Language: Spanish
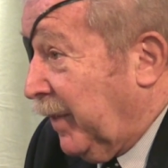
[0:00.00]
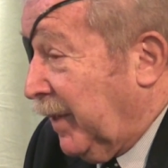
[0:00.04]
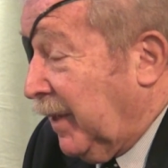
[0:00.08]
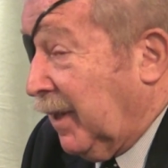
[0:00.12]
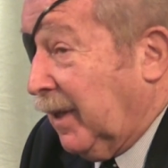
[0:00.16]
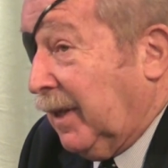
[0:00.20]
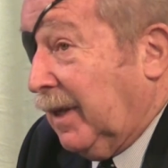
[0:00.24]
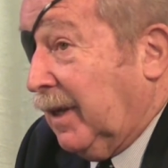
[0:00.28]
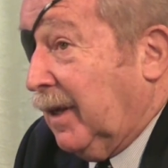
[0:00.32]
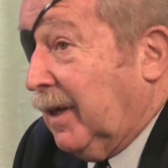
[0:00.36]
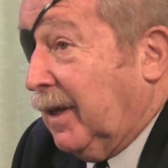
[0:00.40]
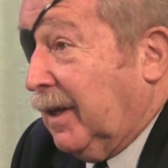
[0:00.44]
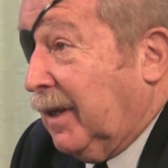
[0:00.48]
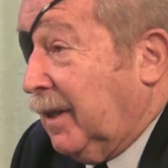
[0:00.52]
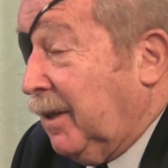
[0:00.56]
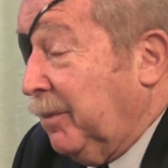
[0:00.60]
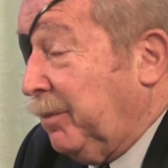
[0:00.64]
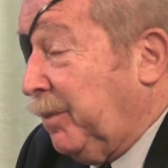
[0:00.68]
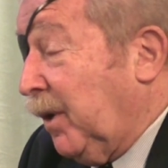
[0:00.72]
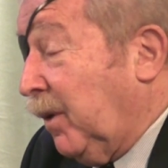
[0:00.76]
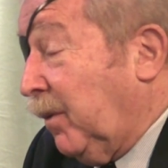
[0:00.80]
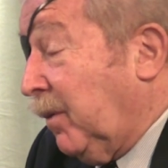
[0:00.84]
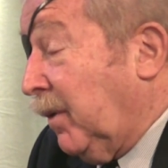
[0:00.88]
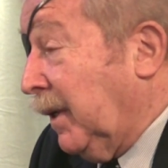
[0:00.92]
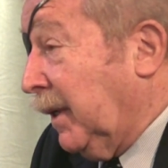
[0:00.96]
Este,
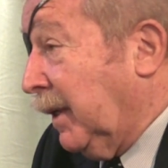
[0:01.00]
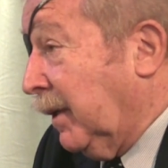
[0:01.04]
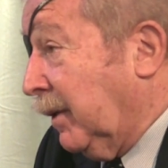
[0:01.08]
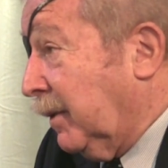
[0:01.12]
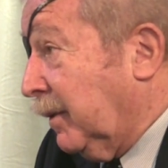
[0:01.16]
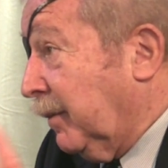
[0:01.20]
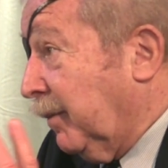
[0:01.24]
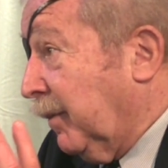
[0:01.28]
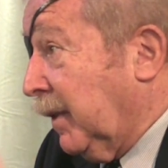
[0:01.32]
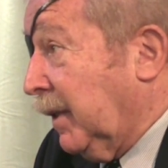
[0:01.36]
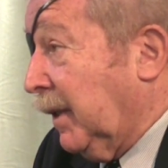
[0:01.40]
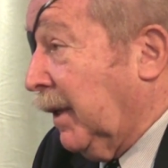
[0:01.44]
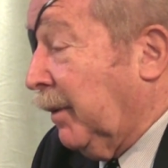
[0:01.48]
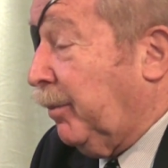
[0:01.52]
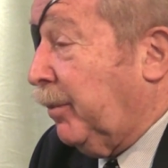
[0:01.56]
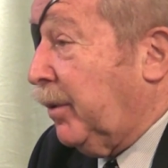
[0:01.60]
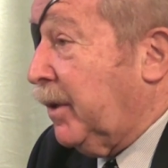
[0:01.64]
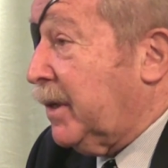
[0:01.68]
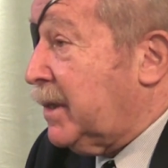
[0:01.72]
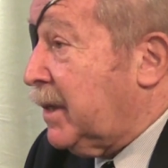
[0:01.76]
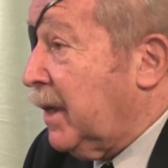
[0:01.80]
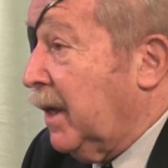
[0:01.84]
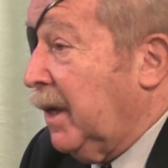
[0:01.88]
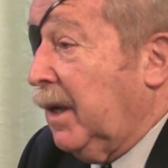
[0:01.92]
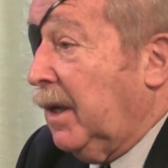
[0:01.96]
pero bueno,
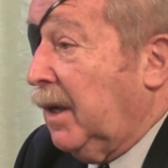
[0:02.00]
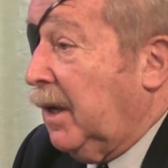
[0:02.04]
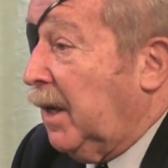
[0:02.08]
después